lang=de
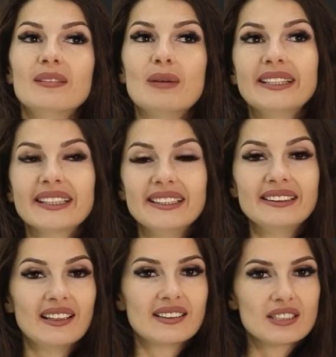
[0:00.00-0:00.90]
manche
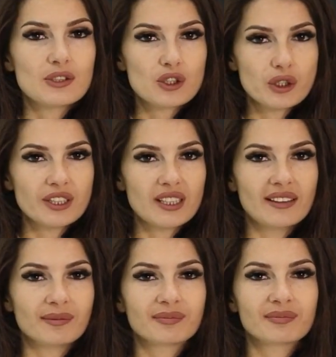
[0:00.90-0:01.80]
Kinder sind
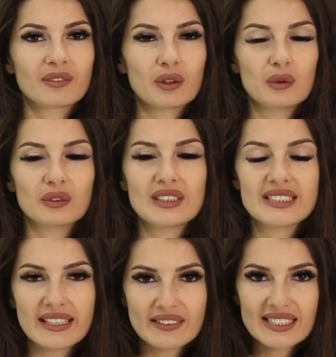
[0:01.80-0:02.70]
schüchtern und wenn
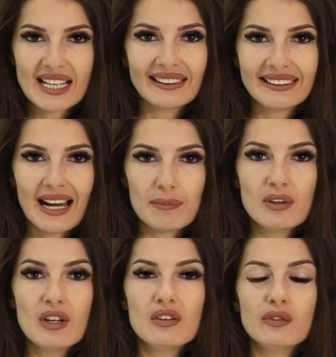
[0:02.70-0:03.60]
sie etwas in der Hand haben,
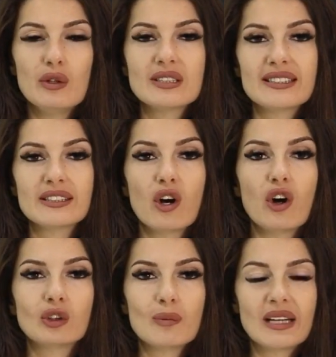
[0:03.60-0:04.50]
fühlen sie sich
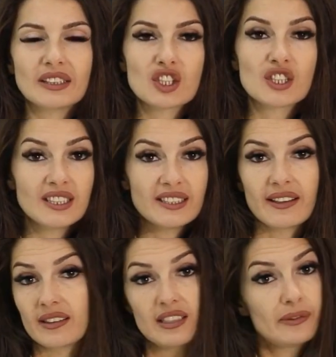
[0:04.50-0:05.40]
automatisch
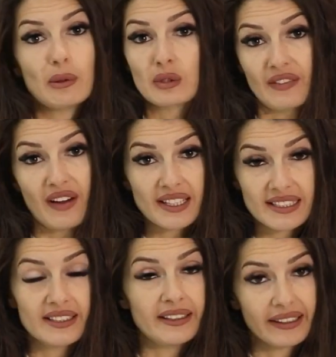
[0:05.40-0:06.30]
sicherer. Das ist bei uns
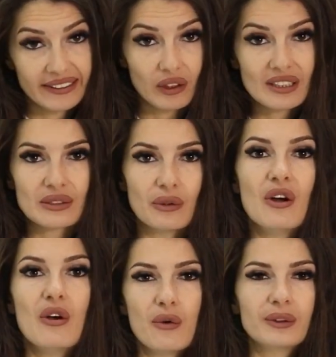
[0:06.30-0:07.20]
Erwachsenen ja genauso.
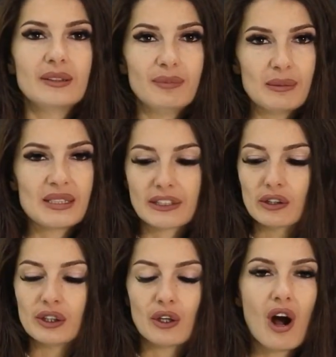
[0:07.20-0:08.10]
Und die Babys
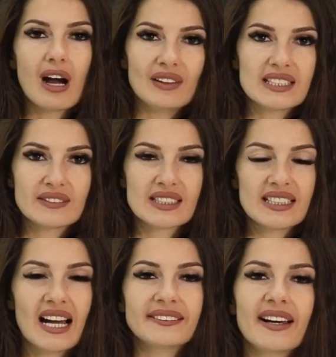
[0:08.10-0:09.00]
natürlich auch. Wenn sie etwas
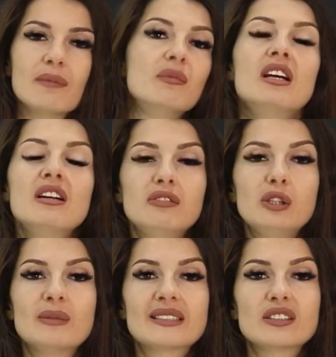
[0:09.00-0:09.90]
in der Hand haben,
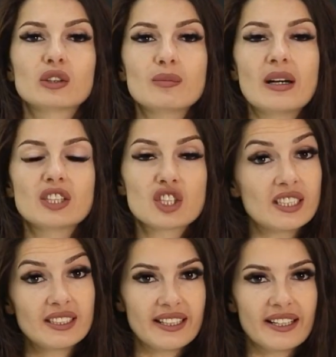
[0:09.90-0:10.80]
fühlt man sich automatisch
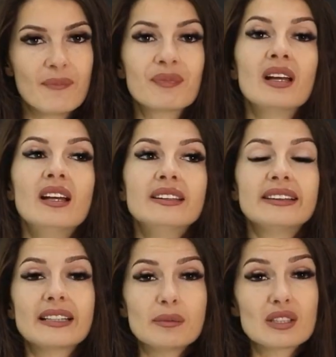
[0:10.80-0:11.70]
sicherer.
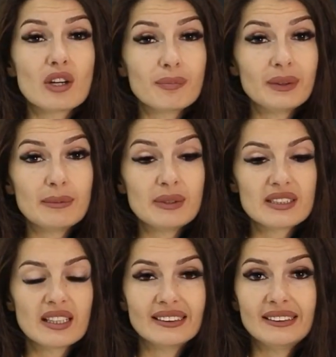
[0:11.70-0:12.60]
Dann gibt es auch
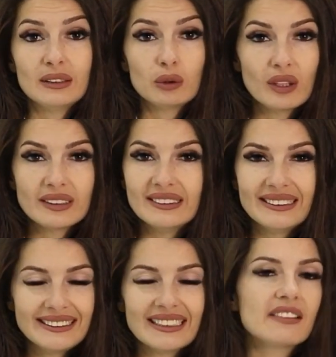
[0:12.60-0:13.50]
Babys, die die Torte
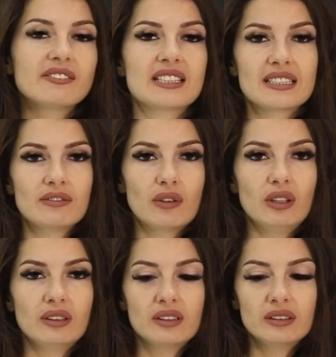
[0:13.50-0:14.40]
nicht anfassen
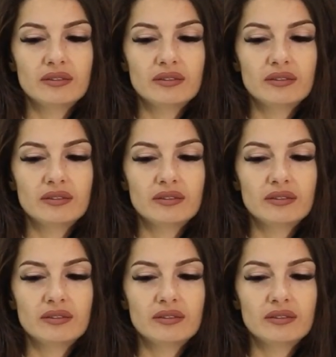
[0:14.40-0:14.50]
wollen.